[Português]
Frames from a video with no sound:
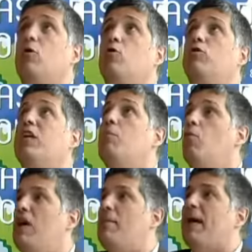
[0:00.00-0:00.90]

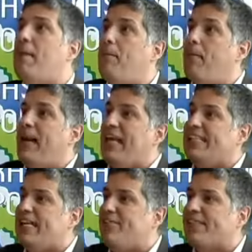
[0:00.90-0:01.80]
contribuem para a
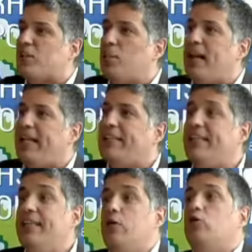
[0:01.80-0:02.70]
preservação do
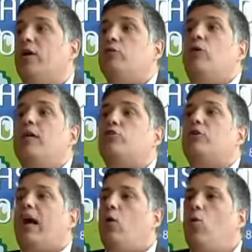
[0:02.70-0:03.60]
planeta não jogando
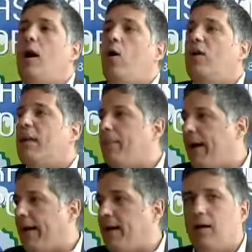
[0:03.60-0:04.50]
lixo na rua ou na
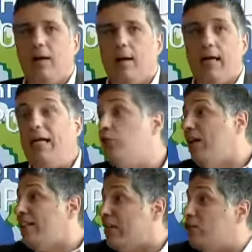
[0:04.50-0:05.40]
praia. Isso
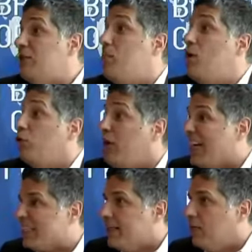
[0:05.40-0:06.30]
é gesto de boa
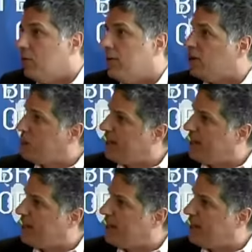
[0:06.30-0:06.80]
educação, não de